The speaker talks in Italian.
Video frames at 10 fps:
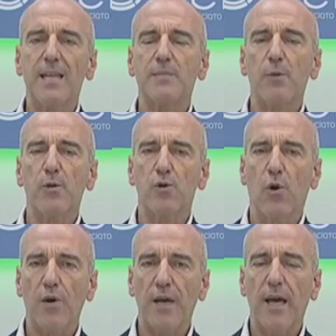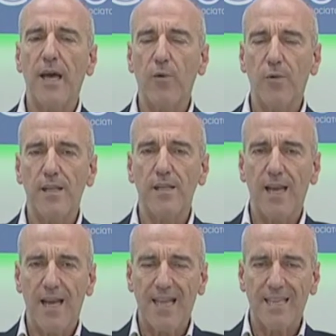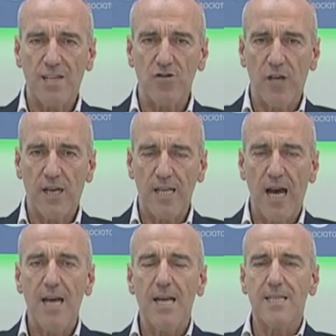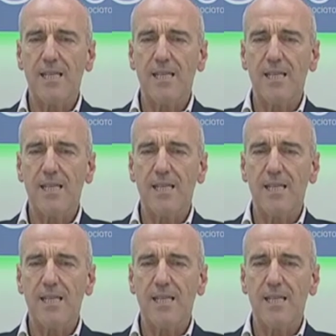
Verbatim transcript: l'esplosione e quindi la tragedia.